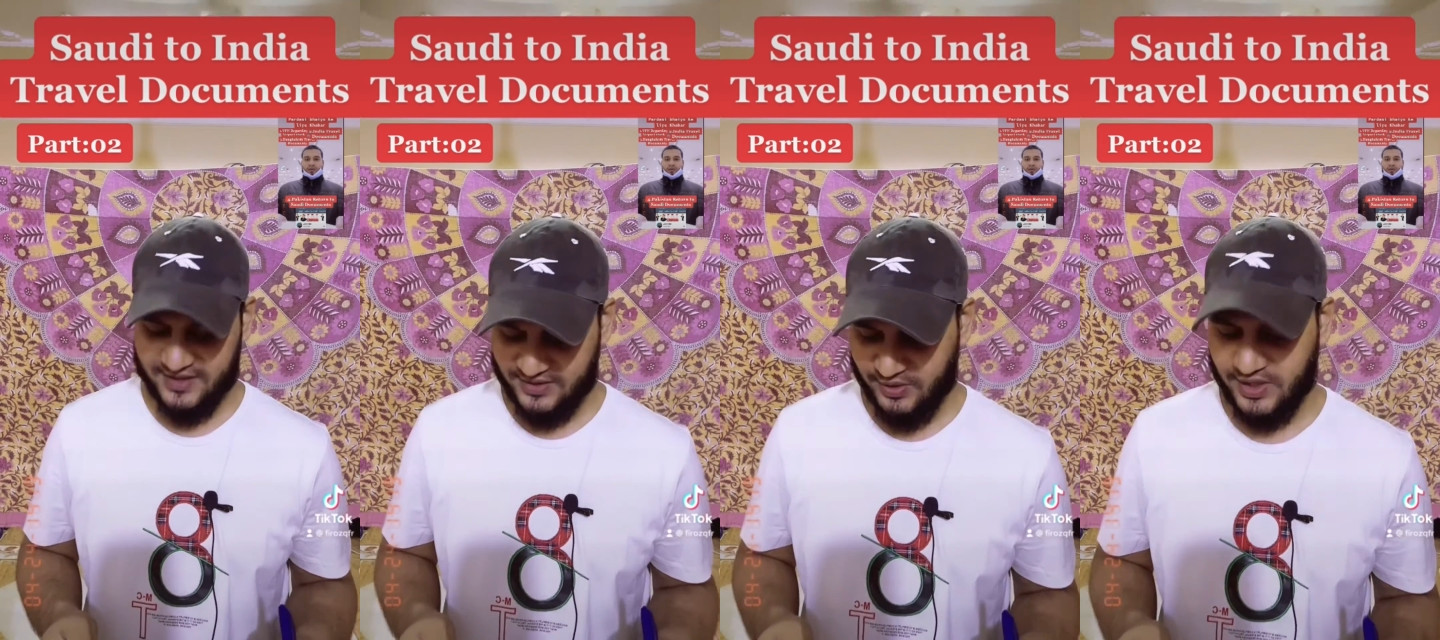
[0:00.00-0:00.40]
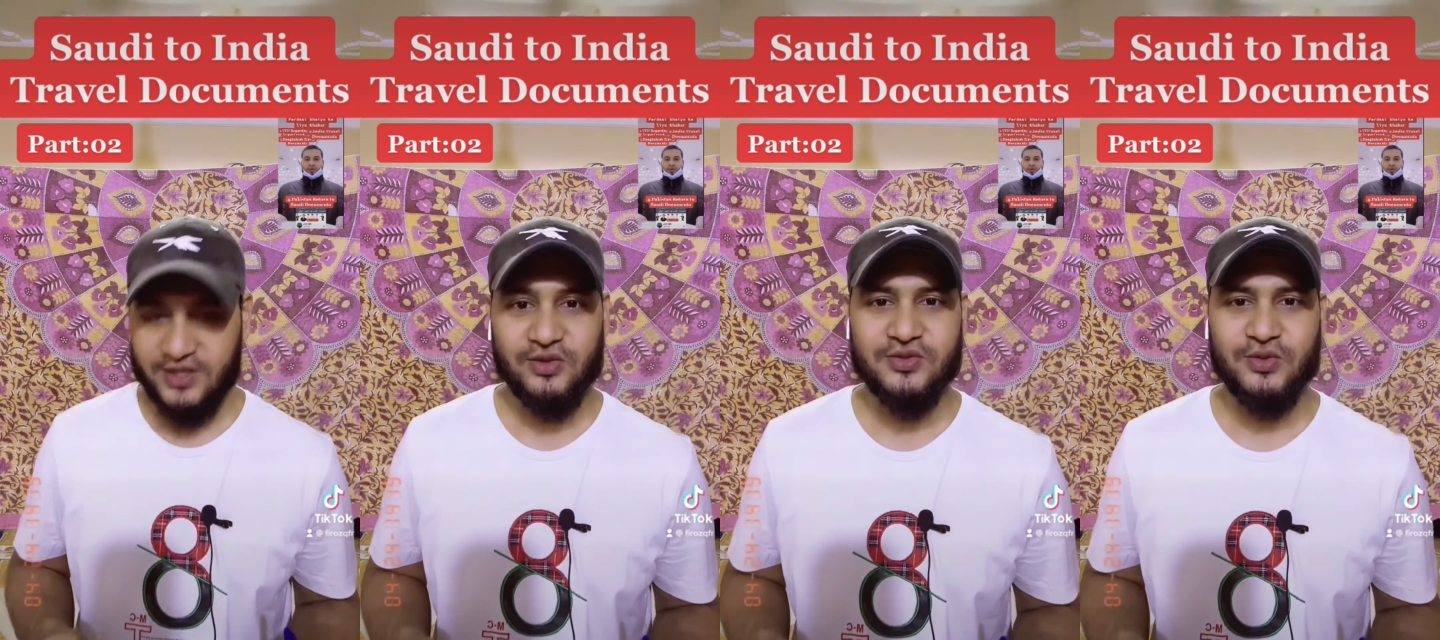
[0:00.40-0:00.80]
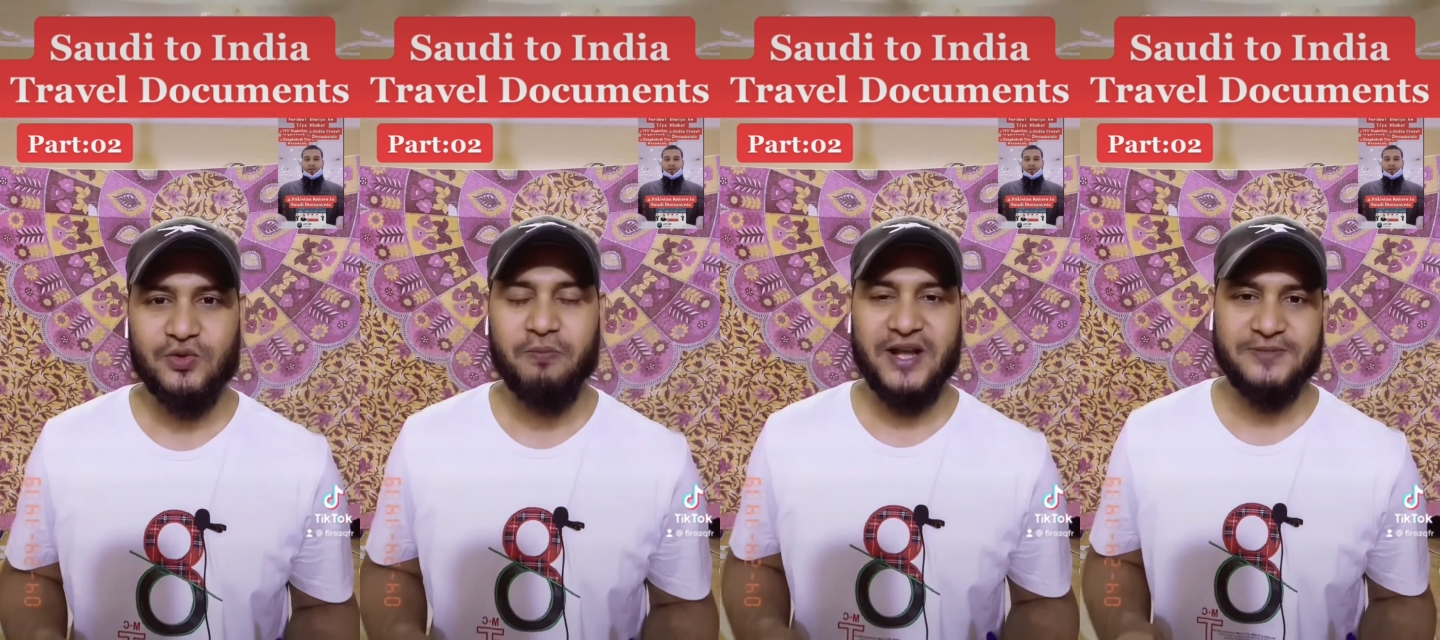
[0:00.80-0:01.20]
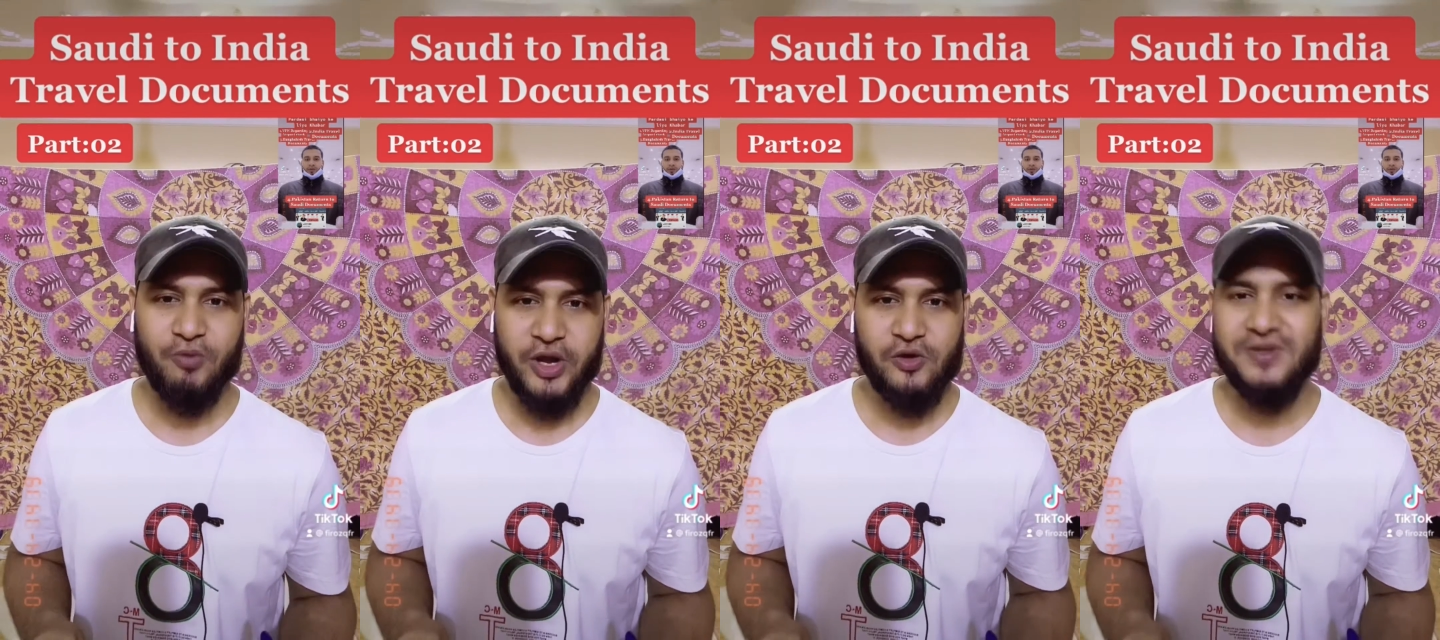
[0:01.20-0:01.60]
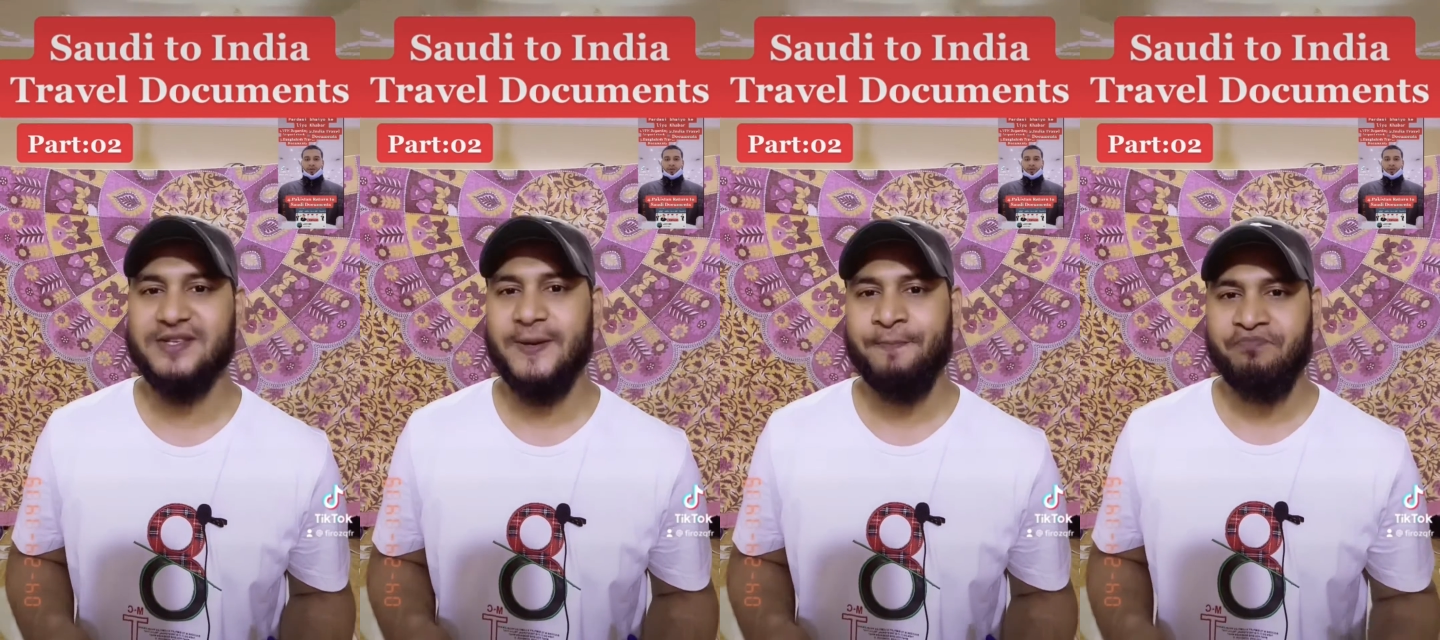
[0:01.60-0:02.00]
खैरियत से होंगे तो दोस्तों उन पांच पॉइंटों में
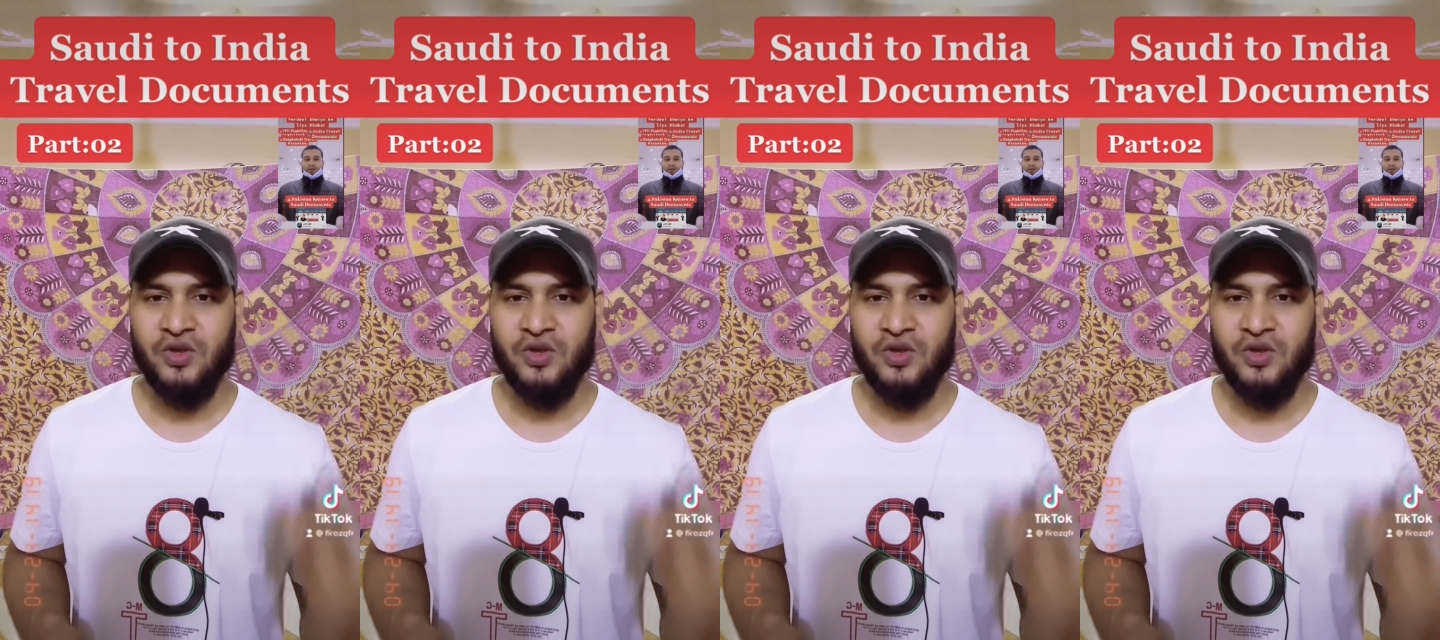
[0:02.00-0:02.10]
से